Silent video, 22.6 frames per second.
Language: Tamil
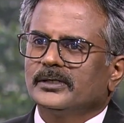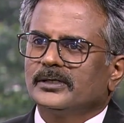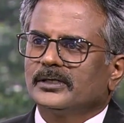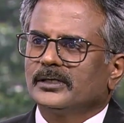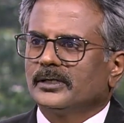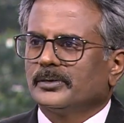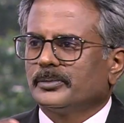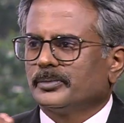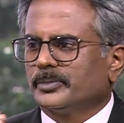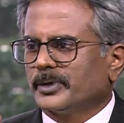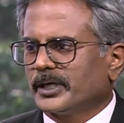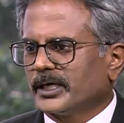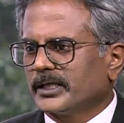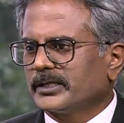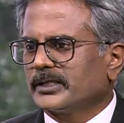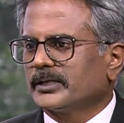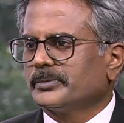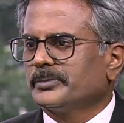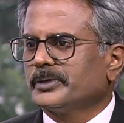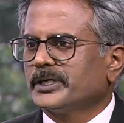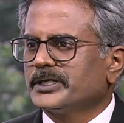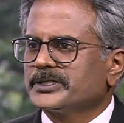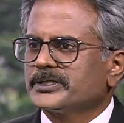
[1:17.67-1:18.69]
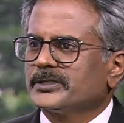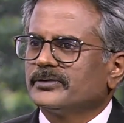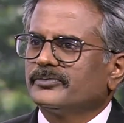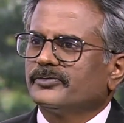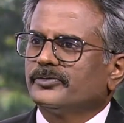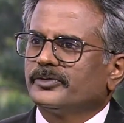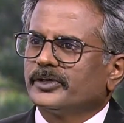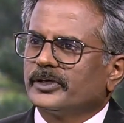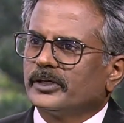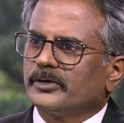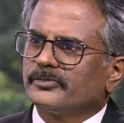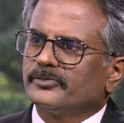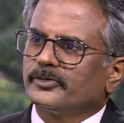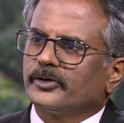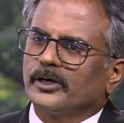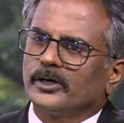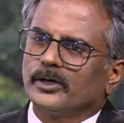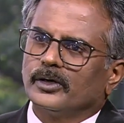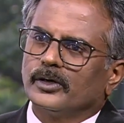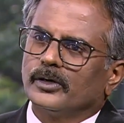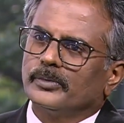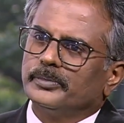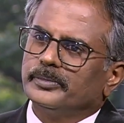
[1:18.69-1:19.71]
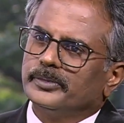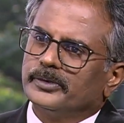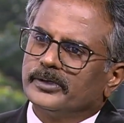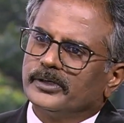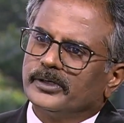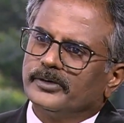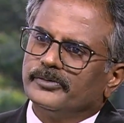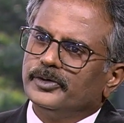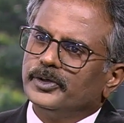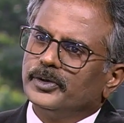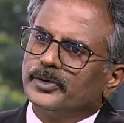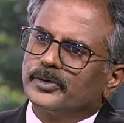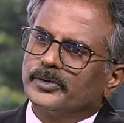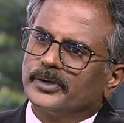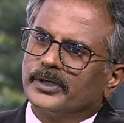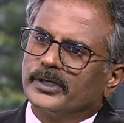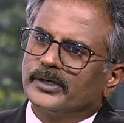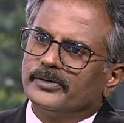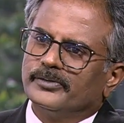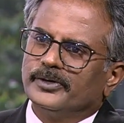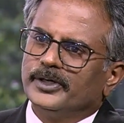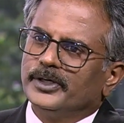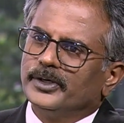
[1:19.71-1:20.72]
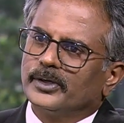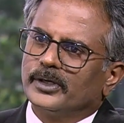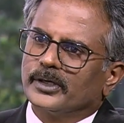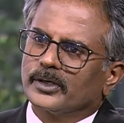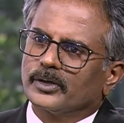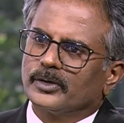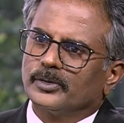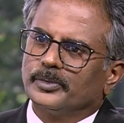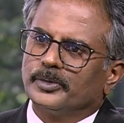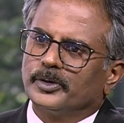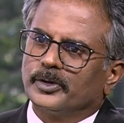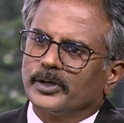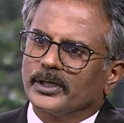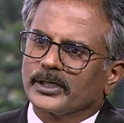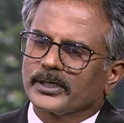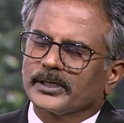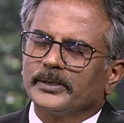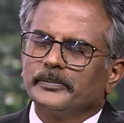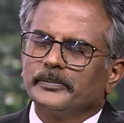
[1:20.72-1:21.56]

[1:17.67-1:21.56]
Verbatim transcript: எல்லாம் பார்த்த பேஷண்ட் ஃபில் ஃபாலோ அப் ரிவ்யூக்கு வேணால் வீடியோவில் கூப்பிடுவாங்க